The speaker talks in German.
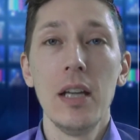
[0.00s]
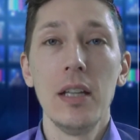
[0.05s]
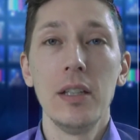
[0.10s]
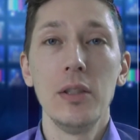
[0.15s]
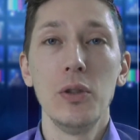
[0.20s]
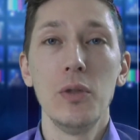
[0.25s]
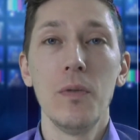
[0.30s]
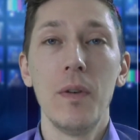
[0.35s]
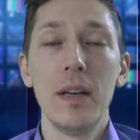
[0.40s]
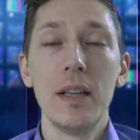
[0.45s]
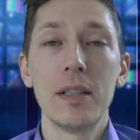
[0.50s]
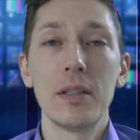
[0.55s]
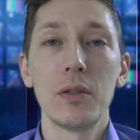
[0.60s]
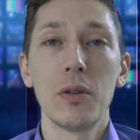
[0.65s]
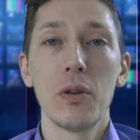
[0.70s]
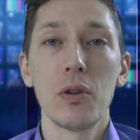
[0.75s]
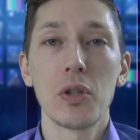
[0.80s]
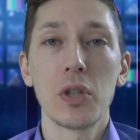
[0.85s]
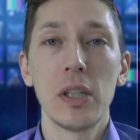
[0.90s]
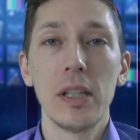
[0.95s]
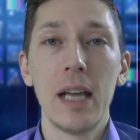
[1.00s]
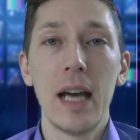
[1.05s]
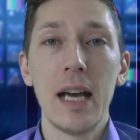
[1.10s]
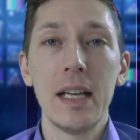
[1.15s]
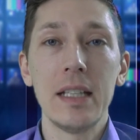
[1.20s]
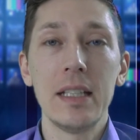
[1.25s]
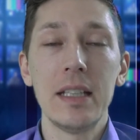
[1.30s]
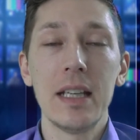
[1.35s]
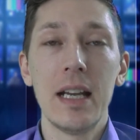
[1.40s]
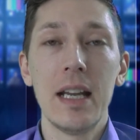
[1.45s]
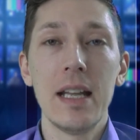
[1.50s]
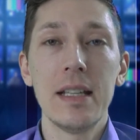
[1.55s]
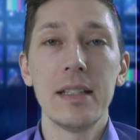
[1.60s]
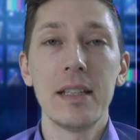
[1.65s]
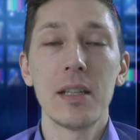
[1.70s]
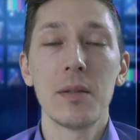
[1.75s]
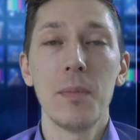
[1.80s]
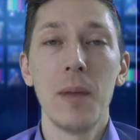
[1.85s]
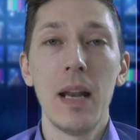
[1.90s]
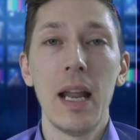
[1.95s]
den Duval-Estanche da hatte ich ja
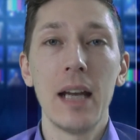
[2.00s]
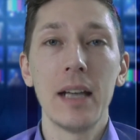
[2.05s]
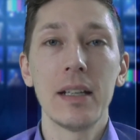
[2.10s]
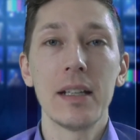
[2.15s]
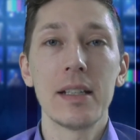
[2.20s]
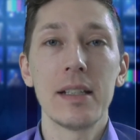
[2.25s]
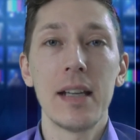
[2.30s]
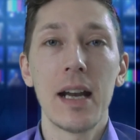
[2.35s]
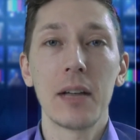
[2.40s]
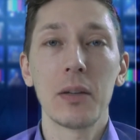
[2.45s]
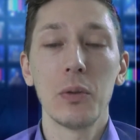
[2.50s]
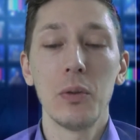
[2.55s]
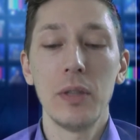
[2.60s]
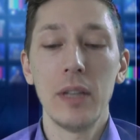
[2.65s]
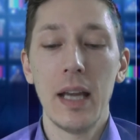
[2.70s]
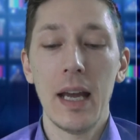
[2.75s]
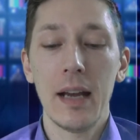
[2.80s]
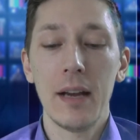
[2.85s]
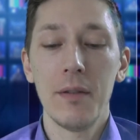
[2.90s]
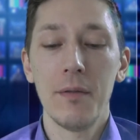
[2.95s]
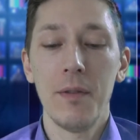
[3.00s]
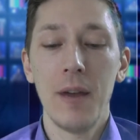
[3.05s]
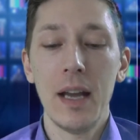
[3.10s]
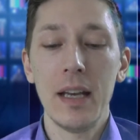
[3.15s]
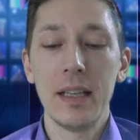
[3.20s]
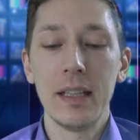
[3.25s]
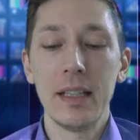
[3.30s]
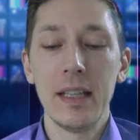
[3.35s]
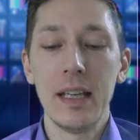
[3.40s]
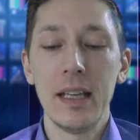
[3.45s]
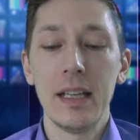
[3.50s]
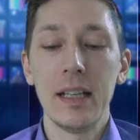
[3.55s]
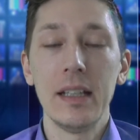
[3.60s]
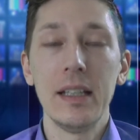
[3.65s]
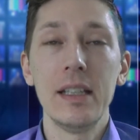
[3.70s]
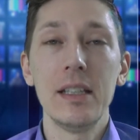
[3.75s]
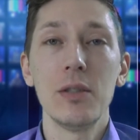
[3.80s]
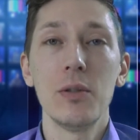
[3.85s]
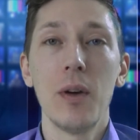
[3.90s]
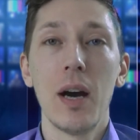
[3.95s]
letztes Mal angesagt und er gewann gegen
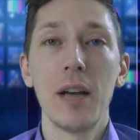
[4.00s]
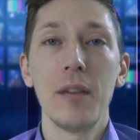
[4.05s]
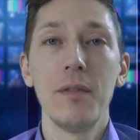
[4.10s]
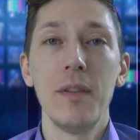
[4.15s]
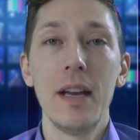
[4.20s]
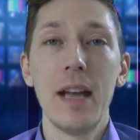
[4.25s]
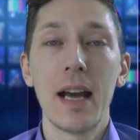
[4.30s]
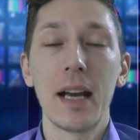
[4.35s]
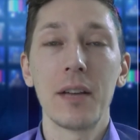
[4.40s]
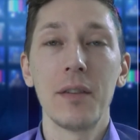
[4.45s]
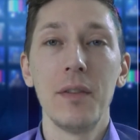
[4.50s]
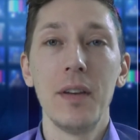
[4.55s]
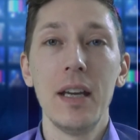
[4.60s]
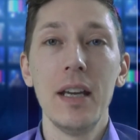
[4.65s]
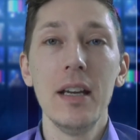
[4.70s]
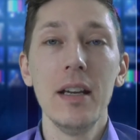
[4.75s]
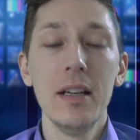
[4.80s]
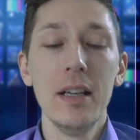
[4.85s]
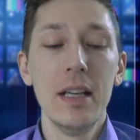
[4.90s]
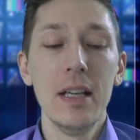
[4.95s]
Isoard Vedaque